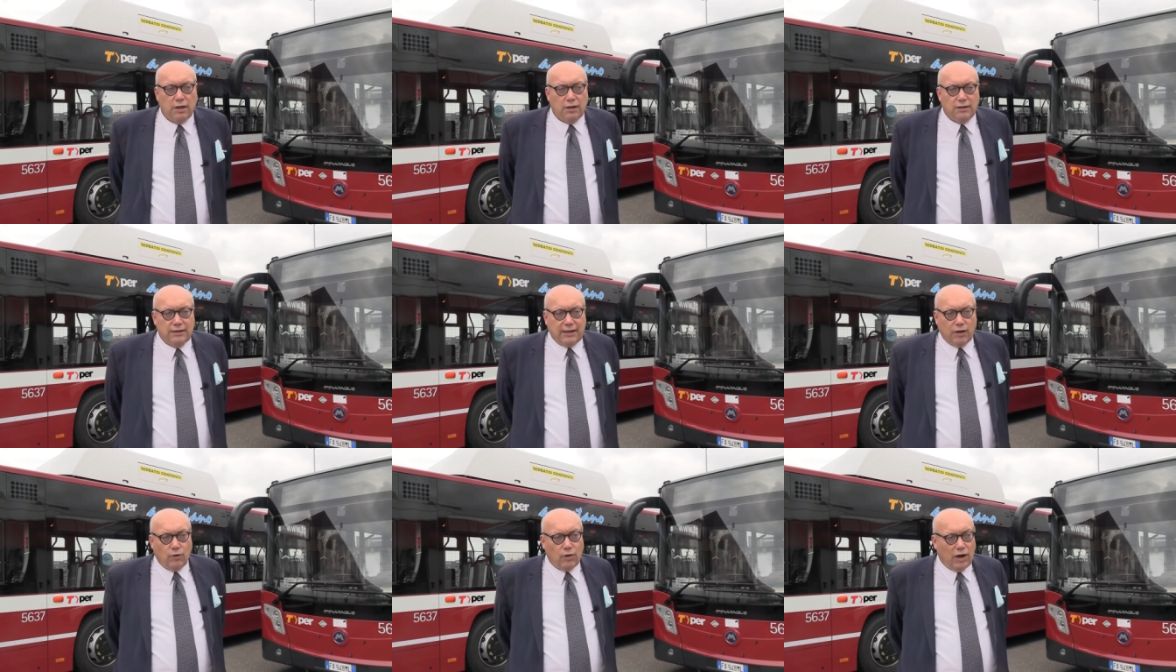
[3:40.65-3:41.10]

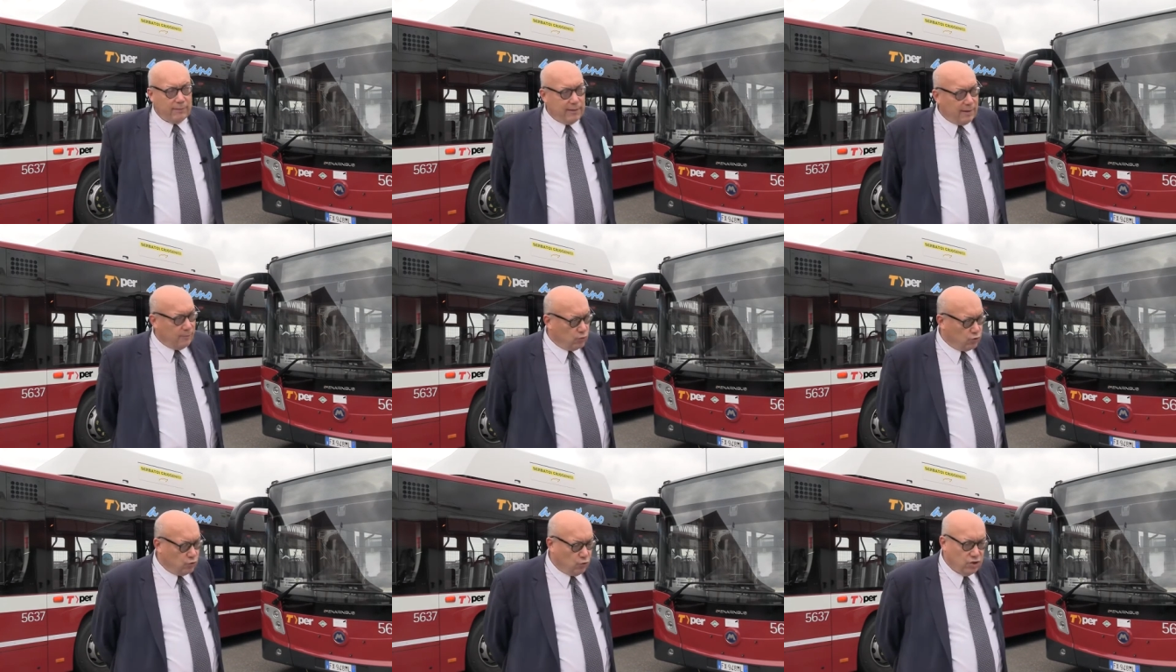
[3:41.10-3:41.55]
dei quali
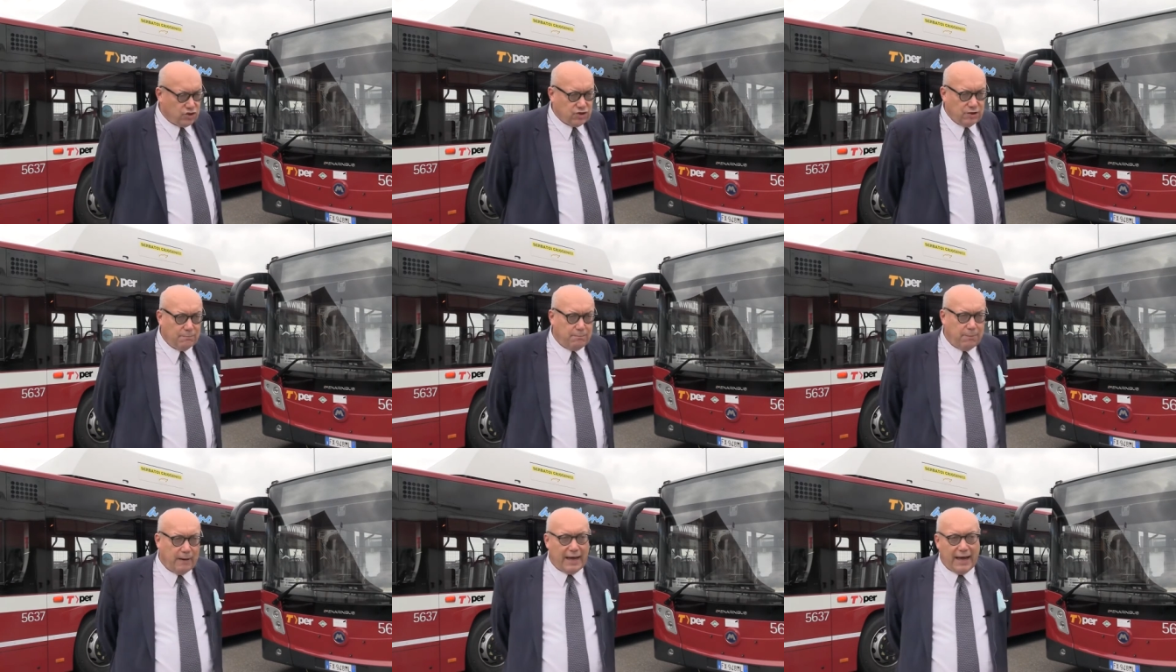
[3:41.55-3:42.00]
abbiamo due
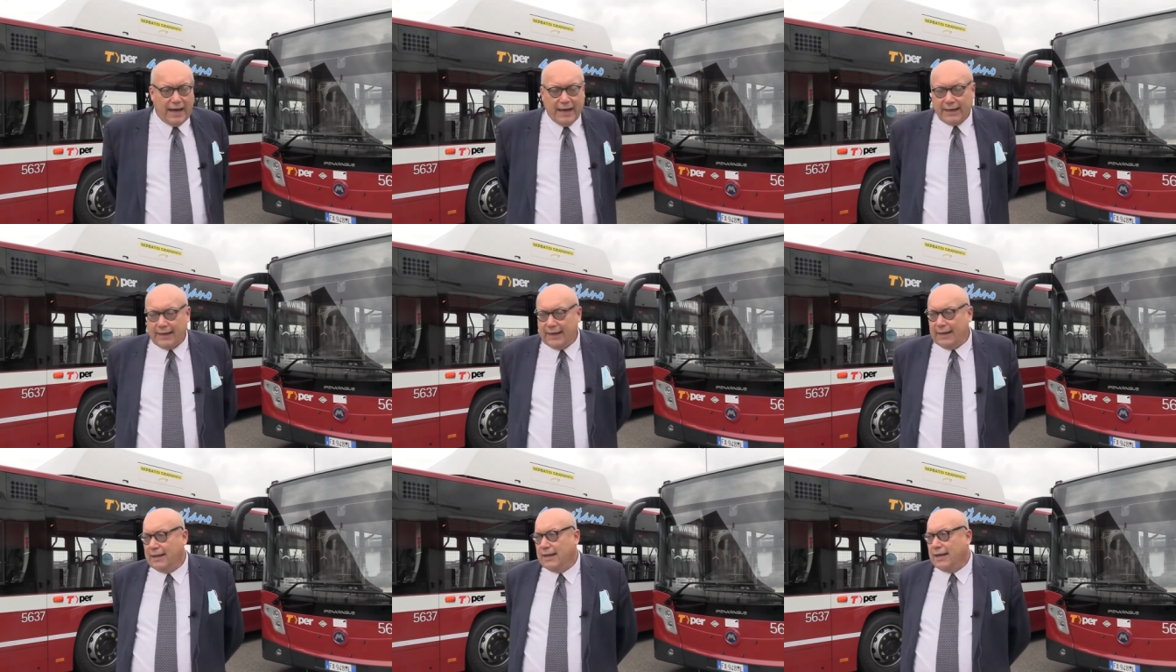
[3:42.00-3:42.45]

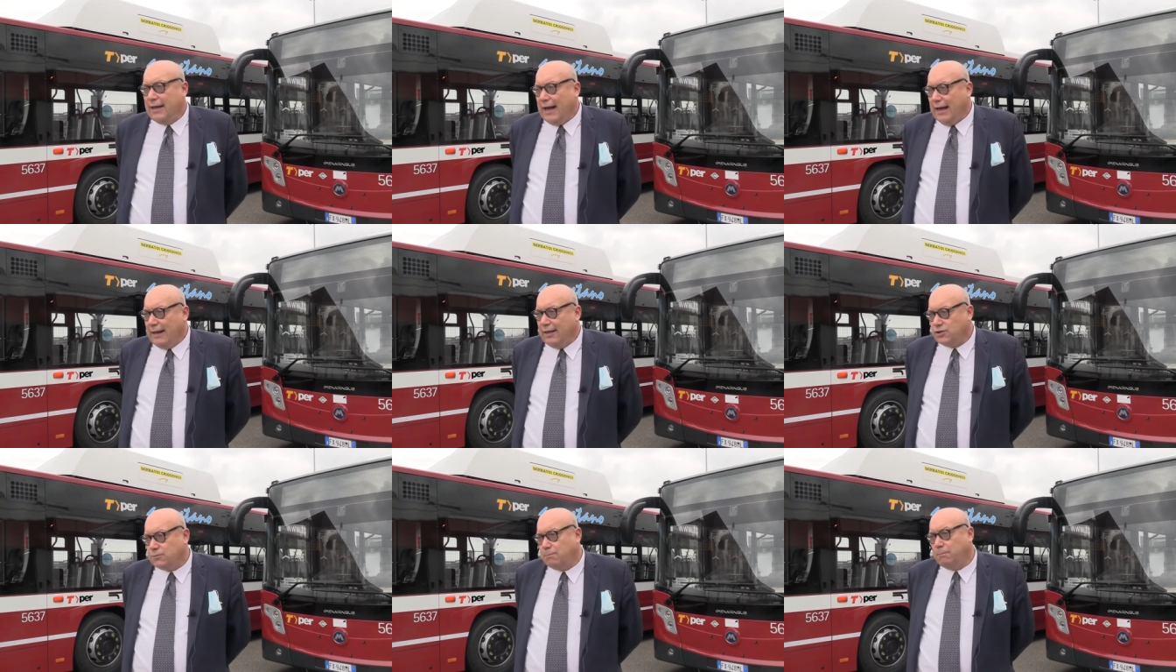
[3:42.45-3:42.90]
esemplari
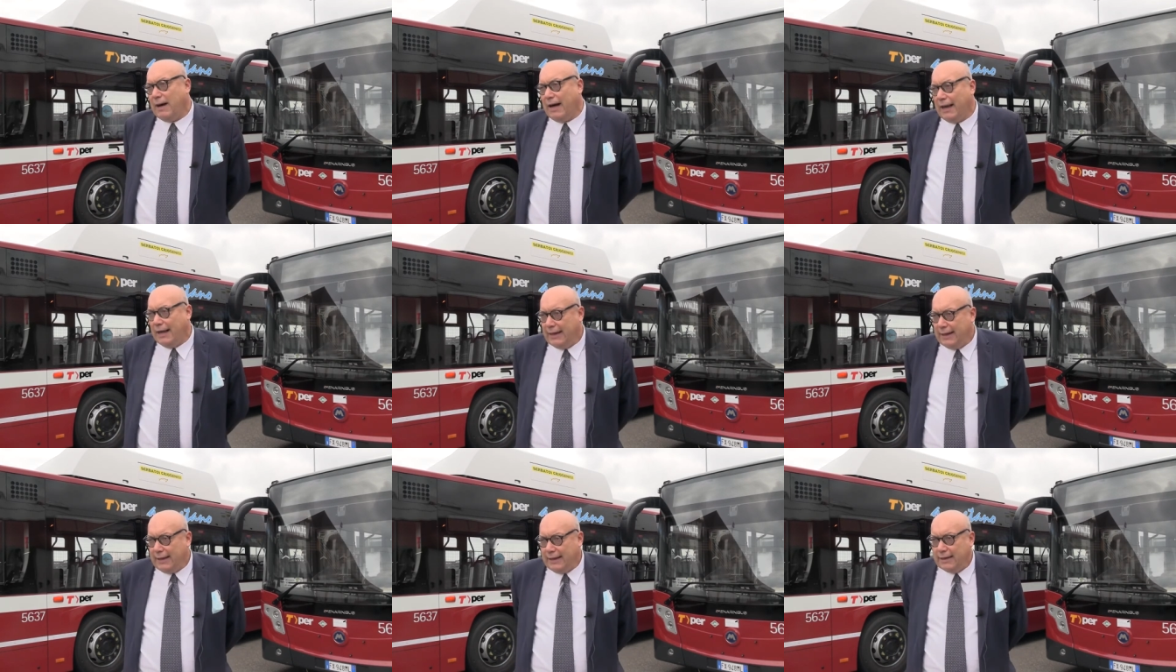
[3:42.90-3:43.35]
alle
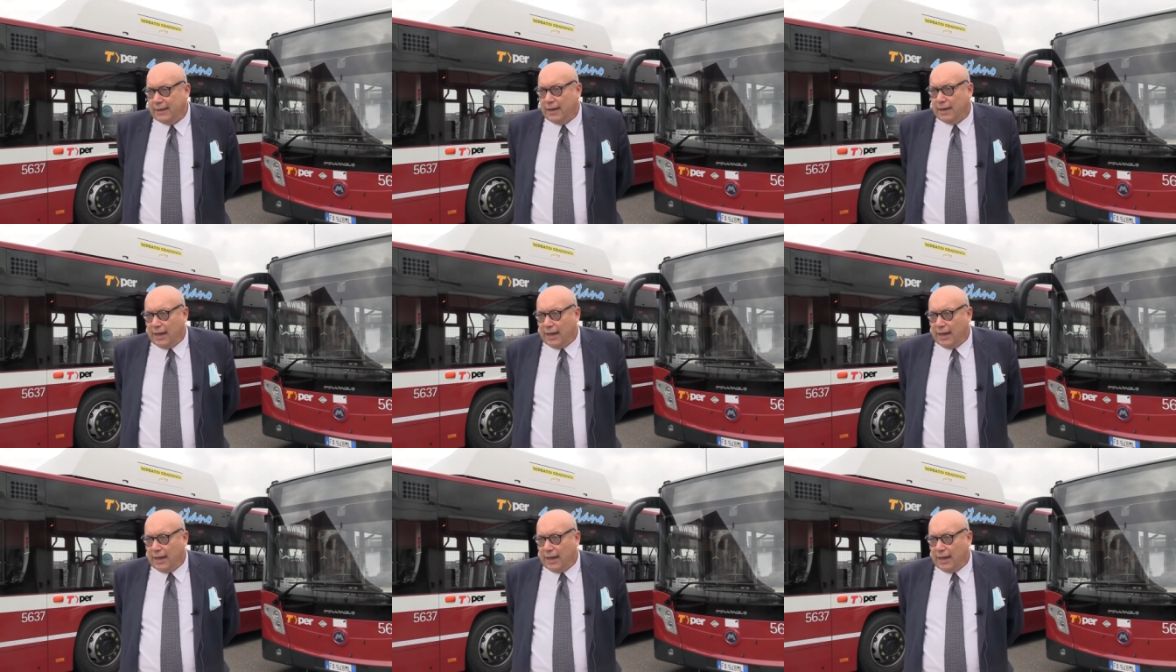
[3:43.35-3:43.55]
spalle,